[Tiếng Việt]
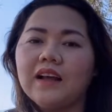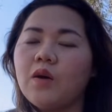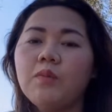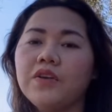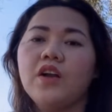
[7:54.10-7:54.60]

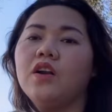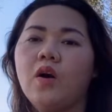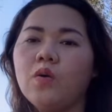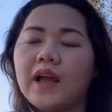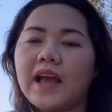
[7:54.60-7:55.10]
không bao giờ
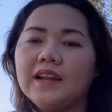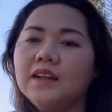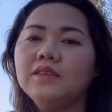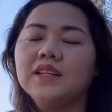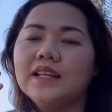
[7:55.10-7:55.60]
lỗ cả,
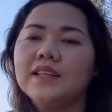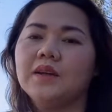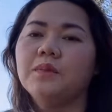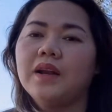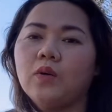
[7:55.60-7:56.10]
nên cái
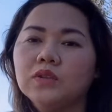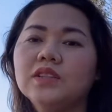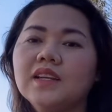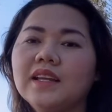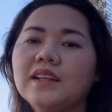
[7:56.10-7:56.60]
chuyện mà đầu
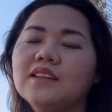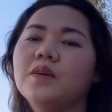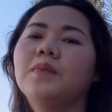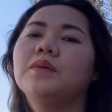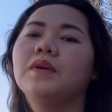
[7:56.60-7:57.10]
tư kiến thức
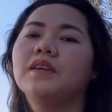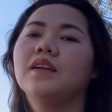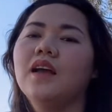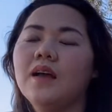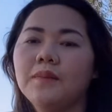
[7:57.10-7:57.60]
cho
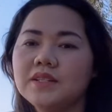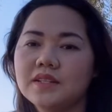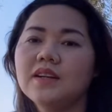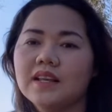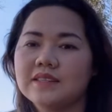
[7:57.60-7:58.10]
mình
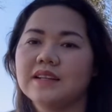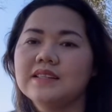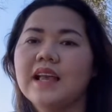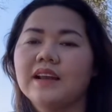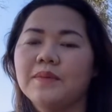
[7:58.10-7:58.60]
rất là sẵn
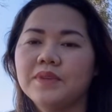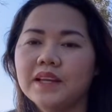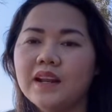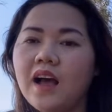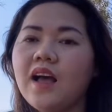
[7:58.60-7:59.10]
sàng làm
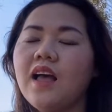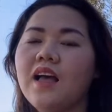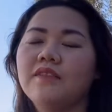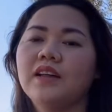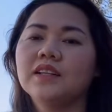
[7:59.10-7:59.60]
chuyện đó.
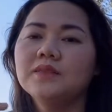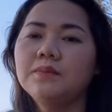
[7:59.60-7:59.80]
Và